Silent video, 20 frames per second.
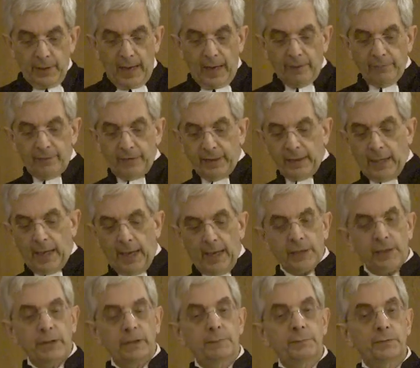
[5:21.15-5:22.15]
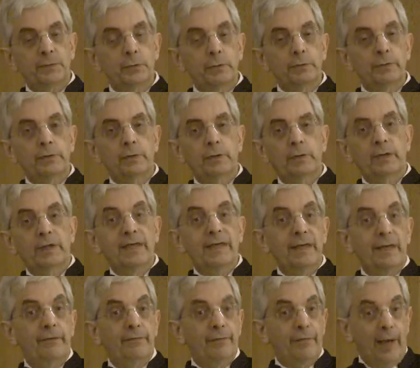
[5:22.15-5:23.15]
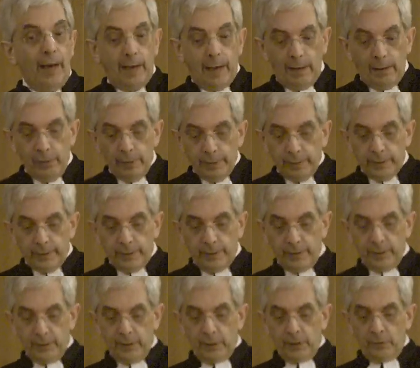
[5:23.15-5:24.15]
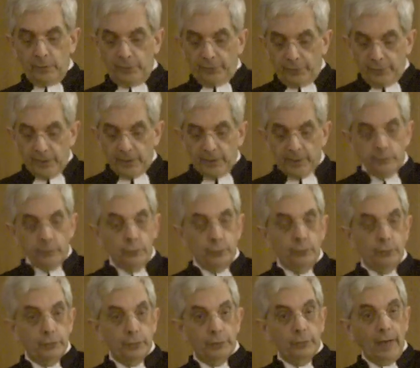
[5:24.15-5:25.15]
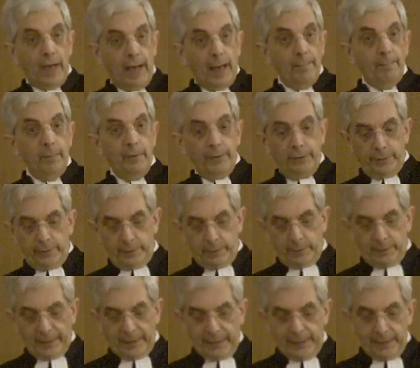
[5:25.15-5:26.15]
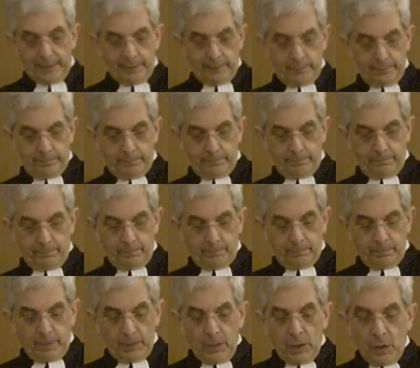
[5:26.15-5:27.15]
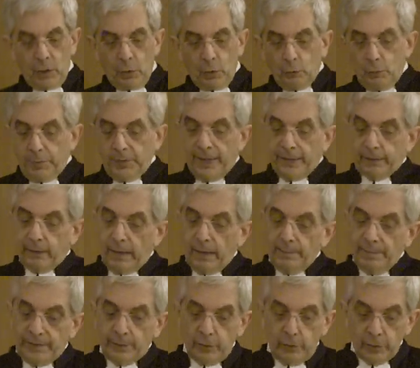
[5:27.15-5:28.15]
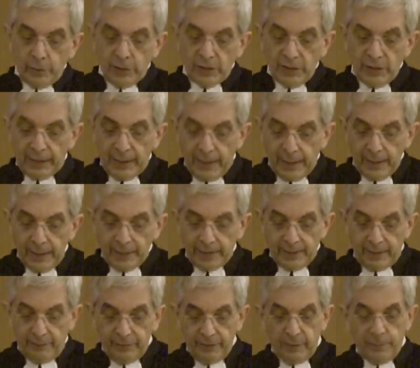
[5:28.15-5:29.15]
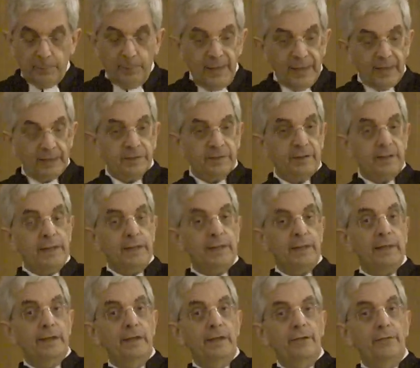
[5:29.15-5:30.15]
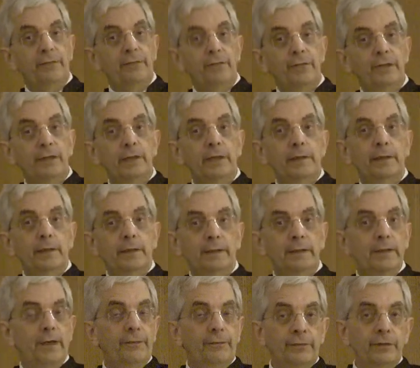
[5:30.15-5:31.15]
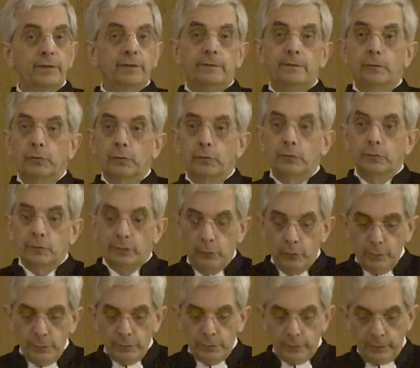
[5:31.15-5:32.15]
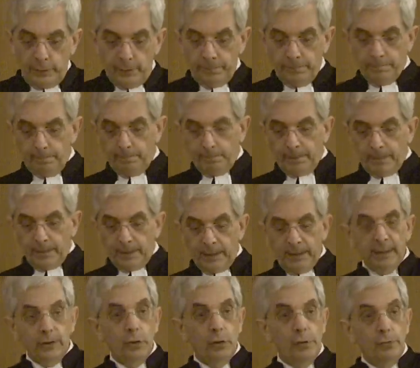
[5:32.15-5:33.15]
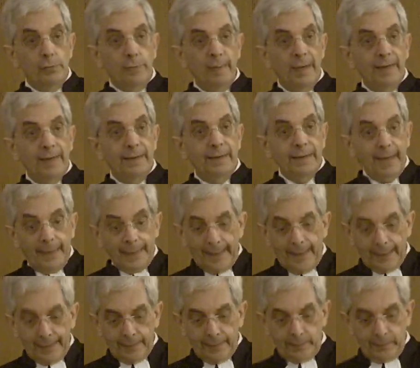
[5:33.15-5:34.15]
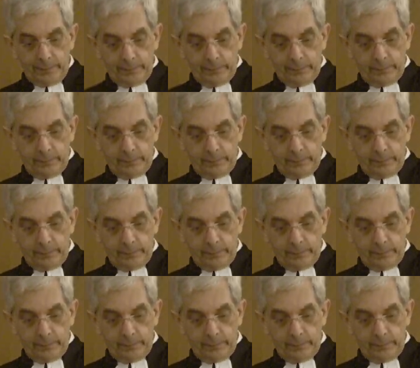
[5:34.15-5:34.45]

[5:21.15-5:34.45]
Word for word: avec Hatshepsut qui est pharaon, fille du dieu Amon, Ré. Ou bien dans la mythologie grecque avec Persée qui est, fille, qui est fils de Zeus et de l'humaine Danaé.